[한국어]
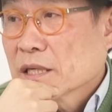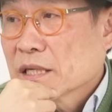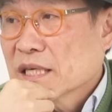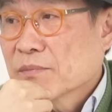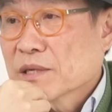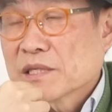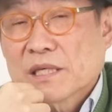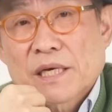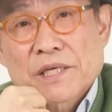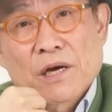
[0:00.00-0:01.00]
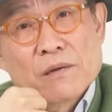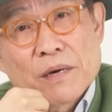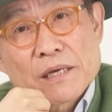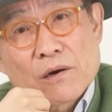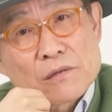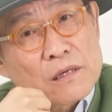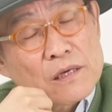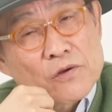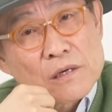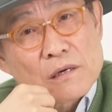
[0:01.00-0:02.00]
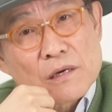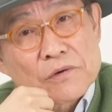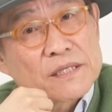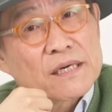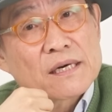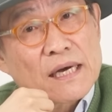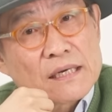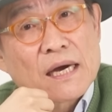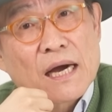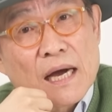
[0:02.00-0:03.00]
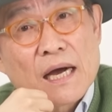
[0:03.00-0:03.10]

이번 일의 결말이 어떻게 될 거라고 예상을 하는가.